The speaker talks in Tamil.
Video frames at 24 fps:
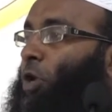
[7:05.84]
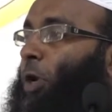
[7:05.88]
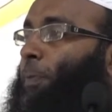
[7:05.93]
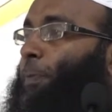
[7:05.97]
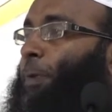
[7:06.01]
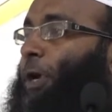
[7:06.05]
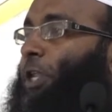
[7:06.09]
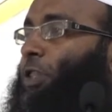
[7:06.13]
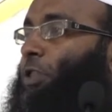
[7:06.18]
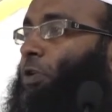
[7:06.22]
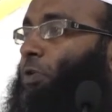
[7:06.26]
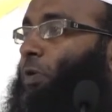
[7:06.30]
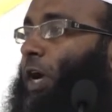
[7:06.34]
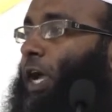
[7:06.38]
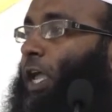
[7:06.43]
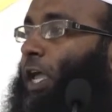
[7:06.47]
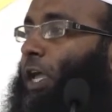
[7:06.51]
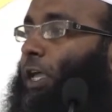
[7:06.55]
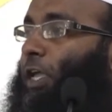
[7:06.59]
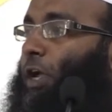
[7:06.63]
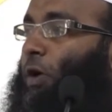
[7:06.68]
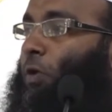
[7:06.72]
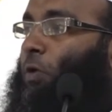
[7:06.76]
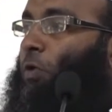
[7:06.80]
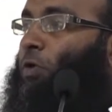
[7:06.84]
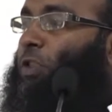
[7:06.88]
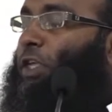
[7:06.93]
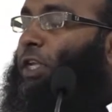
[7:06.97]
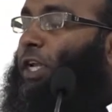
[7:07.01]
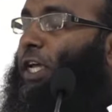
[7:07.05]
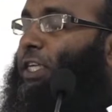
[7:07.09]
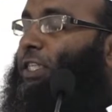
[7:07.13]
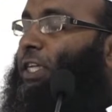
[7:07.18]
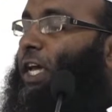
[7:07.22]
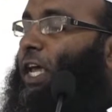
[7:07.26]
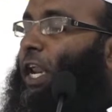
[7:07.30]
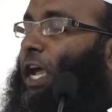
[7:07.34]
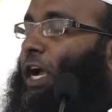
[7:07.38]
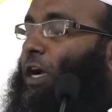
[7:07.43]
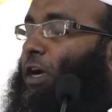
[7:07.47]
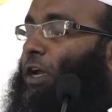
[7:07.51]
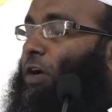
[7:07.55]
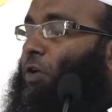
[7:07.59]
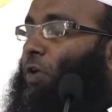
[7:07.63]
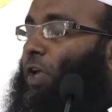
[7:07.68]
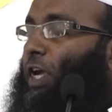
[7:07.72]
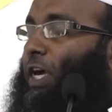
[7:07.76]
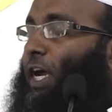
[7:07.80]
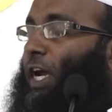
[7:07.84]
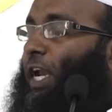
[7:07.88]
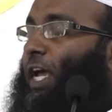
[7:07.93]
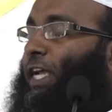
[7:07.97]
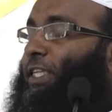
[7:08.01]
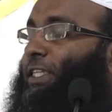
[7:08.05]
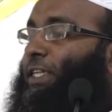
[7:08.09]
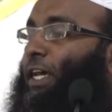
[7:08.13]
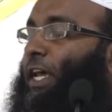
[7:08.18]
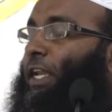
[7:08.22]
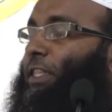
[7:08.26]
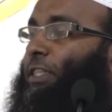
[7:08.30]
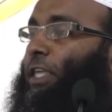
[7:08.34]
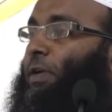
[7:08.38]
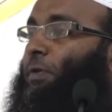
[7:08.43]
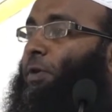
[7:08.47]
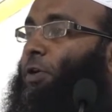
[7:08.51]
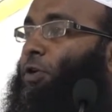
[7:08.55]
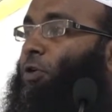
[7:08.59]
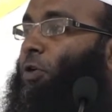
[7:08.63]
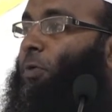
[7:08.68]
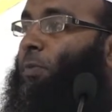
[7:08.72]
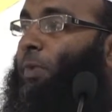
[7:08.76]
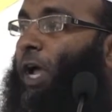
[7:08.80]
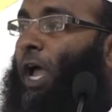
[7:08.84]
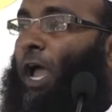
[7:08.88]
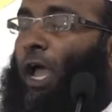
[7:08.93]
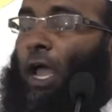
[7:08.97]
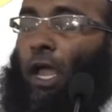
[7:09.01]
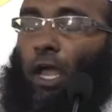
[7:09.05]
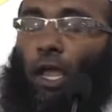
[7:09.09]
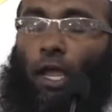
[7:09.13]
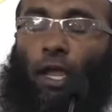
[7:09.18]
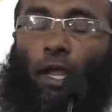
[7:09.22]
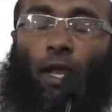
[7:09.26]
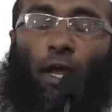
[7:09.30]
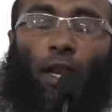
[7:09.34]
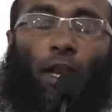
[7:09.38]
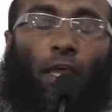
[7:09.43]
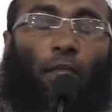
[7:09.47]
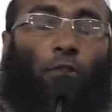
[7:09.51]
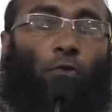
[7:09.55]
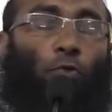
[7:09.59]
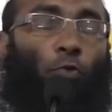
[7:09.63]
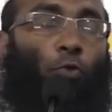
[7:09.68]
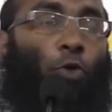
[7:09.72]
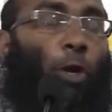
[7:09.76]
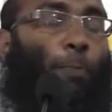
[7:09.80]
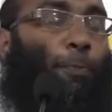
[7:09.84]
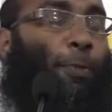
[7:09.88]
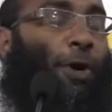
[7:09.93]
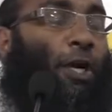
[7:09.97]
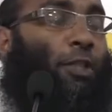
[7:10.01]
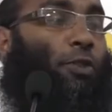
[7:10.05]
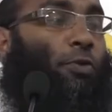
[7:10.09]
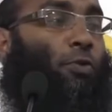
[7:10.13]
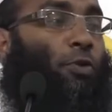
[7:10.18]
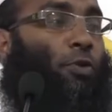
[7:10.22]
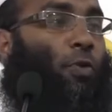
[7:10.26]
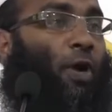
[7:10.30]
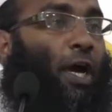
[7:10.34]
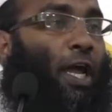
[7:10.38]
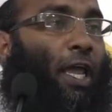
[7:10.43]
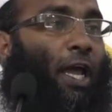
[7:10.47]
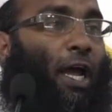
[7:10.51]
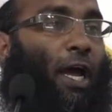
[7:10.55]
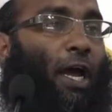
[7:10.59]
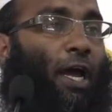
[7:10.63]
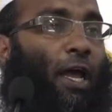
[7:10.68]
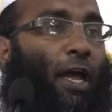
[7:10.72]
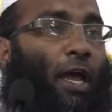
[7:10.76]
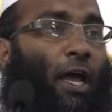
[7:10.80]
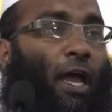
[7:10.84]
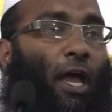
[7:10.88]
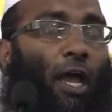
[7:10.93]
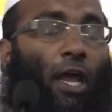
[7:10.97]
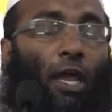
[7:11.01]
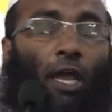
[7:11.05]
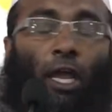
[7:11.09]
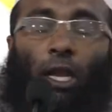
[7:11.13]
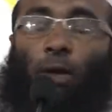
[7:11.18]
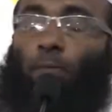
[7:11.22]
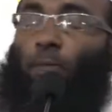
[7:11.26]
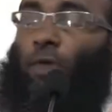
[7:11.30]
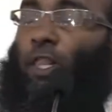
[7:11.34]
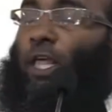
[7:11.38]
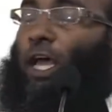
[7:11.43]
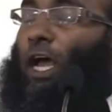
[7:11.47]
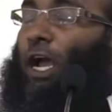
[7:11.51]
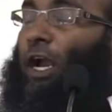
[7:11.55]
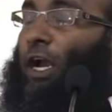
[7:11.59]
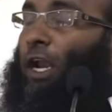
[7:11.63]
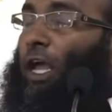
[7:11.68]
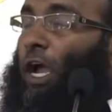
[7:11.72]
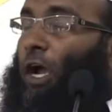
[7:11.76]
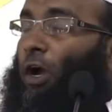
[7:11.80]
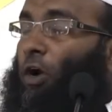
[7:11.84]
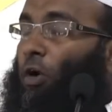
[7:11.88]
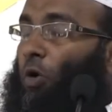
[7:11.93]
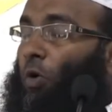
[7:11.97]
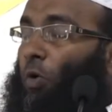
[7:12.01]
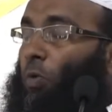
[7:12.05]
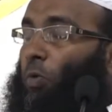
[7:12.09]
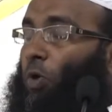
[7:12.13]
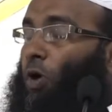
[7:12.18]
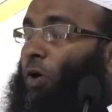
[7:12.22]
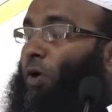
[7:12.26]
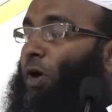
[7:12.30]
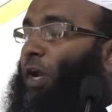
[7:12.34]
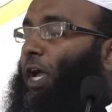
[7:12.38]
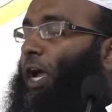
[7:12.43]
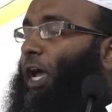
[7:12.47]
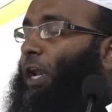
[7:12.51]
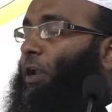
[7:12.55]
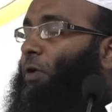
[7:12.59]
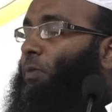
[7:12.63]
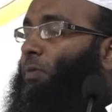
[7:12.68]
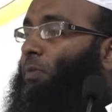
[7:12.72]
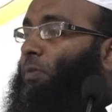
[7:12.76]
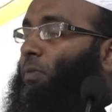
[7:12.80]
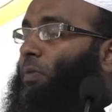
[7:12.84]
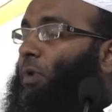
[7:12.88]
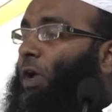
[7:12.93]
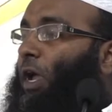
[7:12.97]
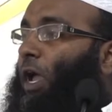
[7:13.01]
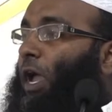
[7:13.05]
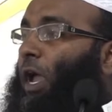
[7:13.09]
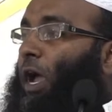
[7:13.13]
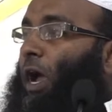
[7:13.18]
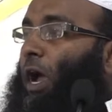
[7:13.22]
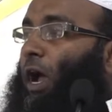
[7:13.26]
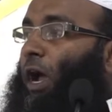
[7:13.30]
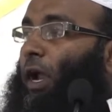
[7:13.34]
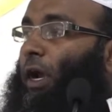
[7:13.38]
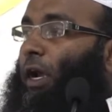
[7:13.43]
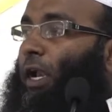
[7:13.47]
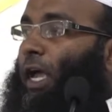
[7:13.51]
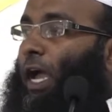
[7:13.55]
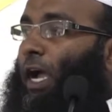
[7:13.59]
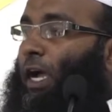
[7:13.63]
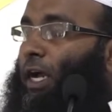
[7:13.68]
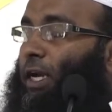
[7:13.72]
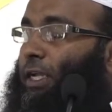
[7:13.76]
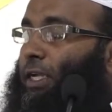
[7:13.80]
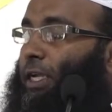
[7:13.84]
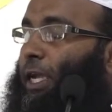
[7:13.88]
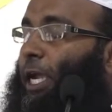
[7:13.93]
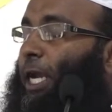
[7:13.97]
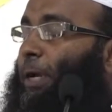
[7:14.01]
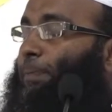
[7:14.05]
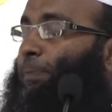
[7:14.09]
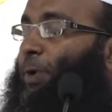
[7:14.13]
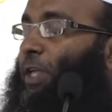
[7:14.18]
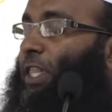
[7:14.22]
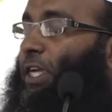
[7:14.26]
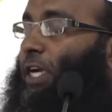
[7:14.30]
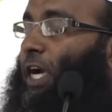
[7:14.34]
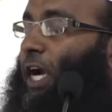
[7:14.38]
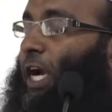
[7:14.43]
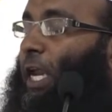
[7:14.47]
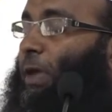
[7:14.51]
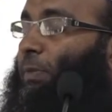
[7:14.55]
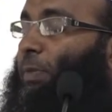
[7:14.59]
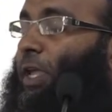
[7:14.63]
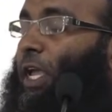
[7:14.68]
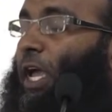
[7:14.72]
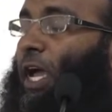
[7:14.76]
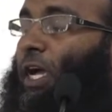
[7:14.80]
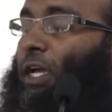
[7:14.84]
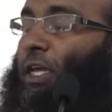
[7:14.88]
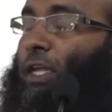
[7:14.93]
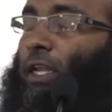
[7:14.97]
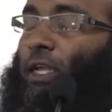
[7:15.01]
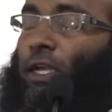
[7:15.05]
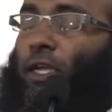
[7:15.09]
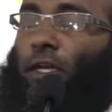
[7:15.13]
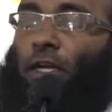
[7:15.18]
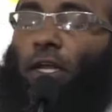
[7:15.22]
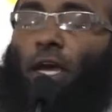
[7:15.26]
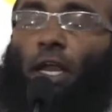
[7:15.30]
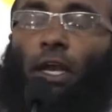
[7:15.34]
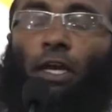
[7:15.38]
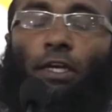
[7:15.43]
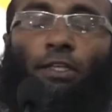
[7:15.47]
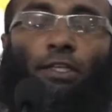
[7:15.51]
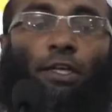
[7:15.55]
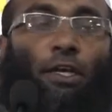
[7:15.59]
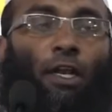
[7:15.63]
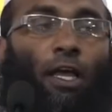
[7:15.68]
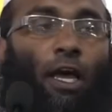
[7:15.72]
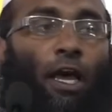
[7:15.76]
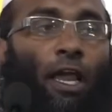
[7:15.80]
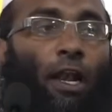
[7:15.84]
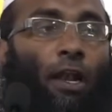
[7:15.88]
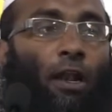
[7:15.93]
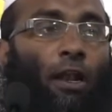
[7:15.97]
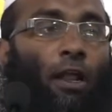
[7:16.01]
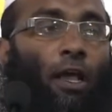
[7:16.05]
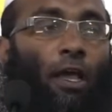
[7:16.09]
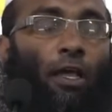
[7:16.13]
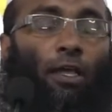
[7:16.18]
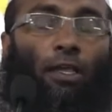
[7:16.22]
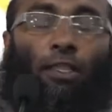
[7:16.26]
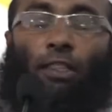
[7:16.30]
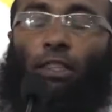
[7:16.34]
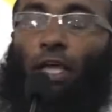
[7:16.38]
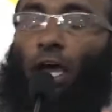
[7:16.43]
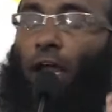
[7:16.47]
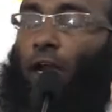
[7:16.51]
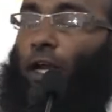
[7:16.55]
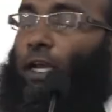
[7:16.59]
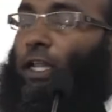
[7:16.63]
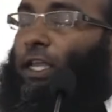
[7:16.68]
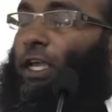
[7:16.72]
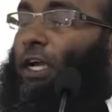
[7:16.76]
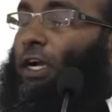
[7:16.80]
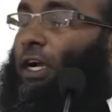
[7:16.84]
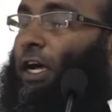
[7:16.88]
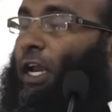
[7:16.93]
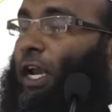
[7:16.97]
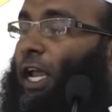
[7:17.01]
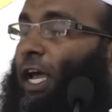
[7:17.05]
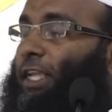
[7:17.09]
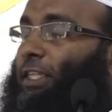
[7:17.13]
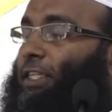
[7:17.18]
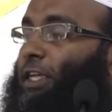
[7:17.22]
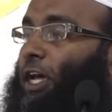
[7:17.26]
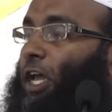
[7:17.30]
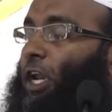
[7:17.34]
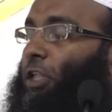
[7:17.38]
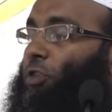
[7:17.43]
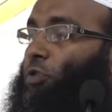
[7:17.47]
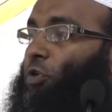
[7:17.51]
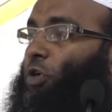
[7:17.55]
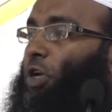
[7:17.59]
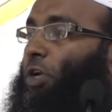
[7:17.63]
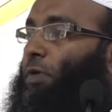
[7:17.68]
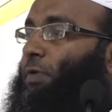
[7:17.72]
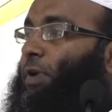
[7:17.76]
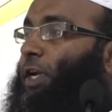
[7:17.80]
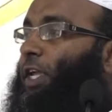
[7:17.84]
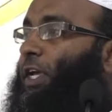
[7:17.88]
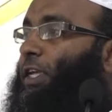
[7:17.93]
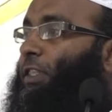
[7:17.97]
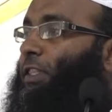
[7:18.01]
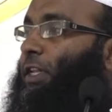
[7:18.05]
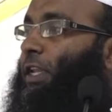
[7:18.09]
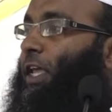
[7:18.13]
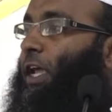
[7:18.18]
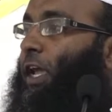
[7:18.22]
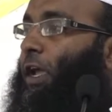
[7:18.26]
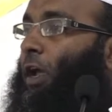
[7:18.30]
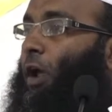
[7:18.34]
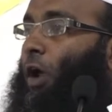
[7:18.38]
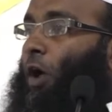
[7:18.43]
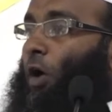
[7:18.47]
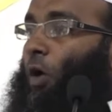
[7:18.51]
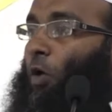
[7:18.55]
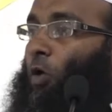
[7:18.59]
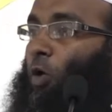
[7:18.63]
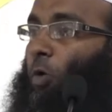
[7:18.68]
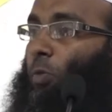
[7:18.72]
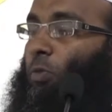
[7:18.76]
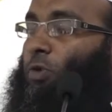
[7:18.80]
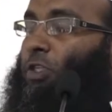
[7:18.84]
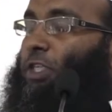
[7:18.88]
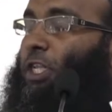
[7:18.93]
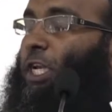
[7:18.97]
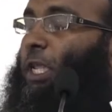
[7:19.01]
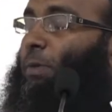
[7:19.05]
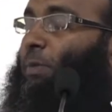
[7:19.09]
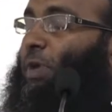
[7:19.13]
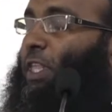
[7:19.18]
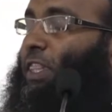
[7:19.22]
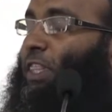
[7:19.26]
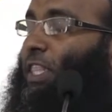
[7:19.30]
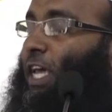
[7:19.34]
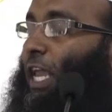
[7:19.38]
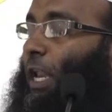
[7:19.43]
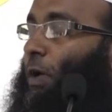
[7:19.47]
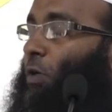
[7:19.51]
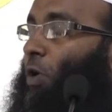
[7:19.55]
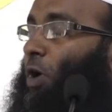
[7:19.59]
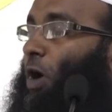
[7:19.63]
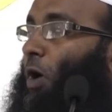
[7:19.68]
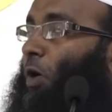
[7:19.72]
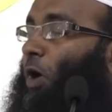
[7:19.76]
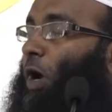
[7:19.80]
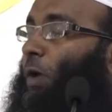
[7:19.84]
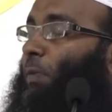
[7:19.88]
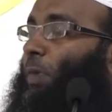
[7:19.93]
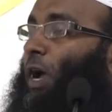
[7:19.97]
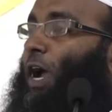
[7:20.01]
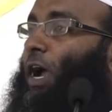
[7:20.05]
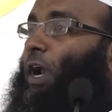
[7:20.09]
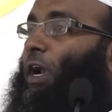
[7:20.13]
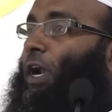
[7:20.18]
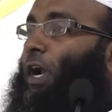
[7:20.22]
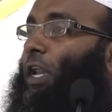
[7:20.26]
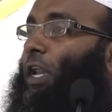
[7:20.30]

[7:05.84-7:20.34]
தூரப்படுத்திவிடுவாயா யகூதி நசாராக்களுடைய கலாச்சாரத்தை விட்டும் எங்களை தூரப்படுத்தி விடுவாயாக என்பதாக நாங்கள் ஒவ்வொரு நாளும் நாங்கள் கேட்பது கடமையாக்கி இருக்கின்றான்னு சொன்னால் இந்த அந்நிய கலாச்சாரத்துடைய விடயத்திலே ஒரு முஸ்லீம் எந்த அளவு கவனமாக